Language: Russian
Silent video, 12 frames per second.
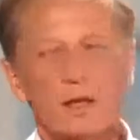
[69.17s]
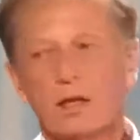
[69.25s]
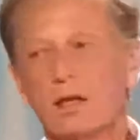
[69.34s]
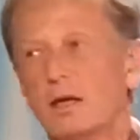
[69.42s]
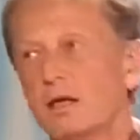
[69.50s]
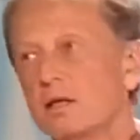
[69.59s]

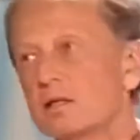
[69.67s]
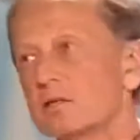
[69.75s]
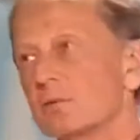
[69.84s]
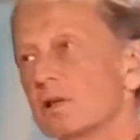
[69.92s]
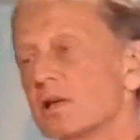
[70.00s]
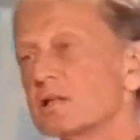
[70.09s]
И они
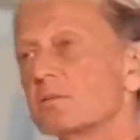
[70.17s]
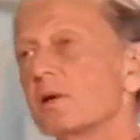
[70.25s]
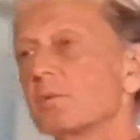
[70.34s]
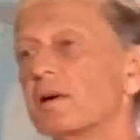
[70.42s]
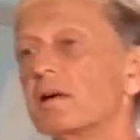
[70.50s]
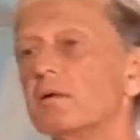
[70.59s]
насмотрелись
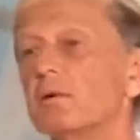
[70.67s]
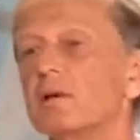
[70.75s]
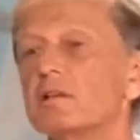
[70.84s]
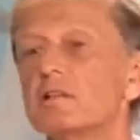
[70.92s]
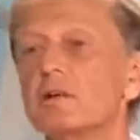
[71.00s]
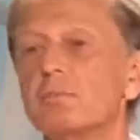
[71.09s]
моих программ и
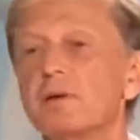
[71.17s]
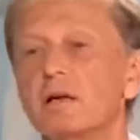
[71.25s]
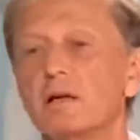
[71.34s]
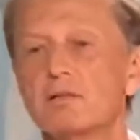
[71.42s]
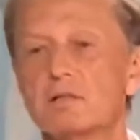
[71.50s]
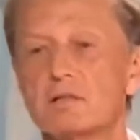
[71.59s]
решили
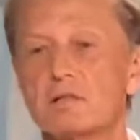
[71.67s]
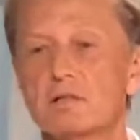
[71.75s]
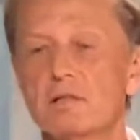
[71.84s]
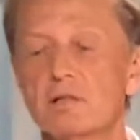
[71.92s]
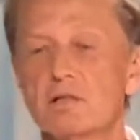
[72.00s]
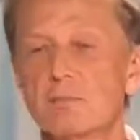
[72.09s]
прикалываться,
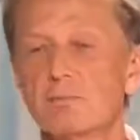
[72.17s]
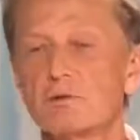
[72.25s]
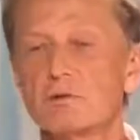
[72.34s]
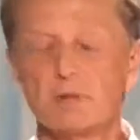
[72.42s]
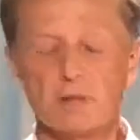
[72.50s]
делать опрос